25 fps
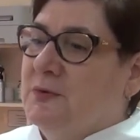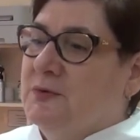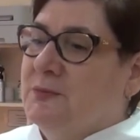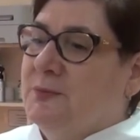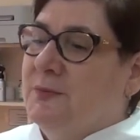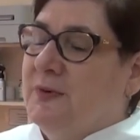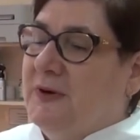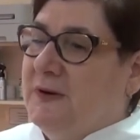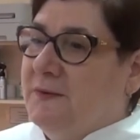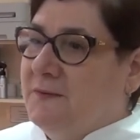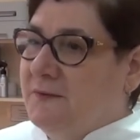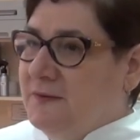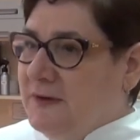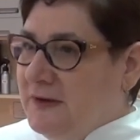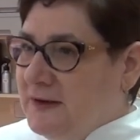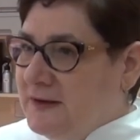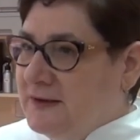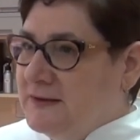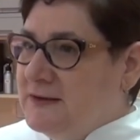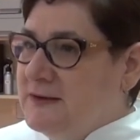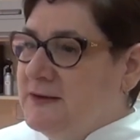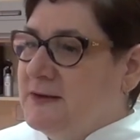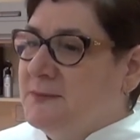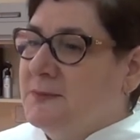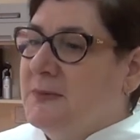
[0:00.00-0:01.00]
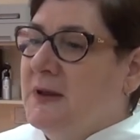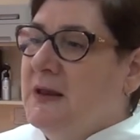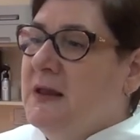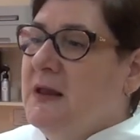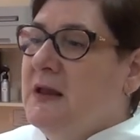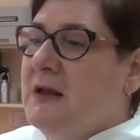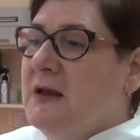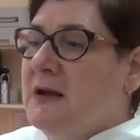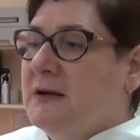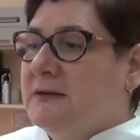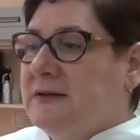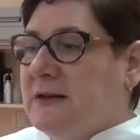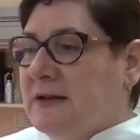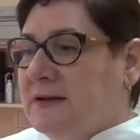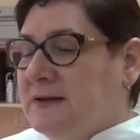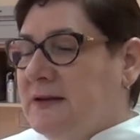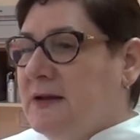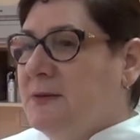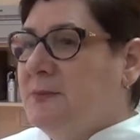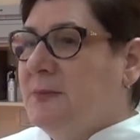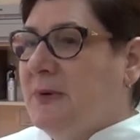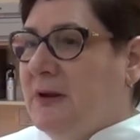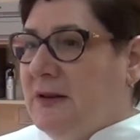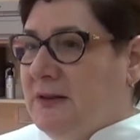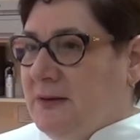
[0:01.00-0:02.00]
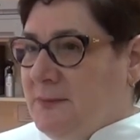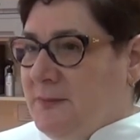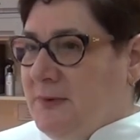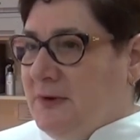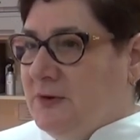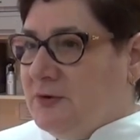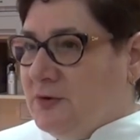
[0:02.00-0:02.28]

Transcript: он привык к ним, тогда мало малыми